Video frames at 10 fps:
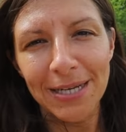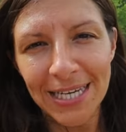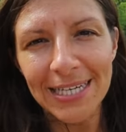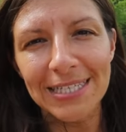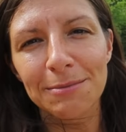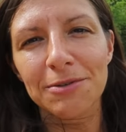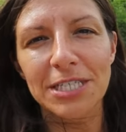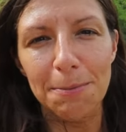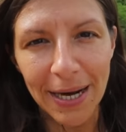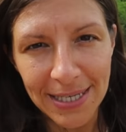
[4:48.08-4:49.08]
aber je nachdem, in
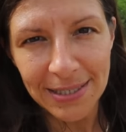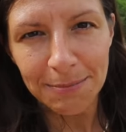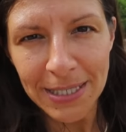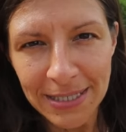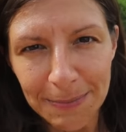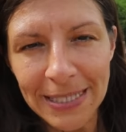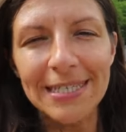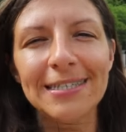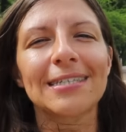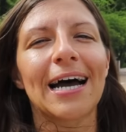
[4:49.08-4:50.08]
welchem Preissegment man
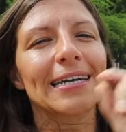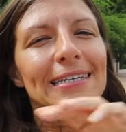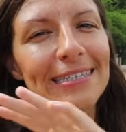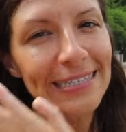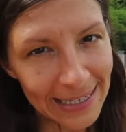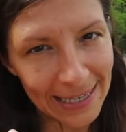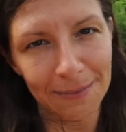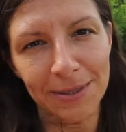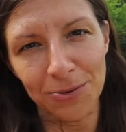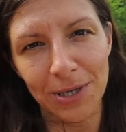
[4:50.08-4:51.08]
ist, hat nicht jede
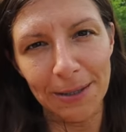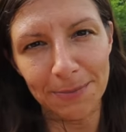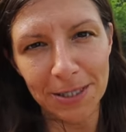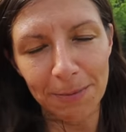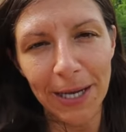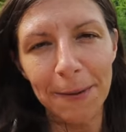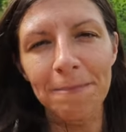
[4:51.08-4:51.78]
Kamera so ein Klappdisplay.